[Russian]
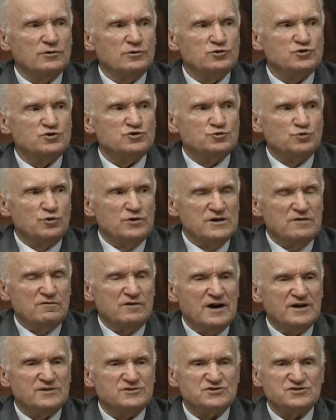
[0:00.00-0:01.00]
Что
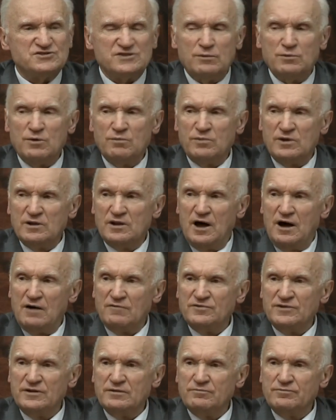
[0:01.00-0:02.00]
является самым
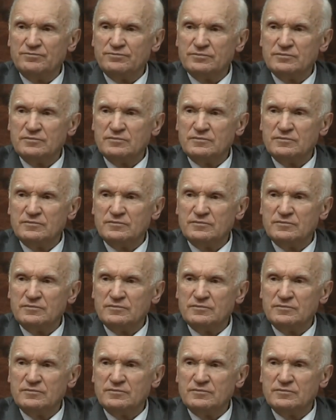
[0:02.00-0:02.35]
главным?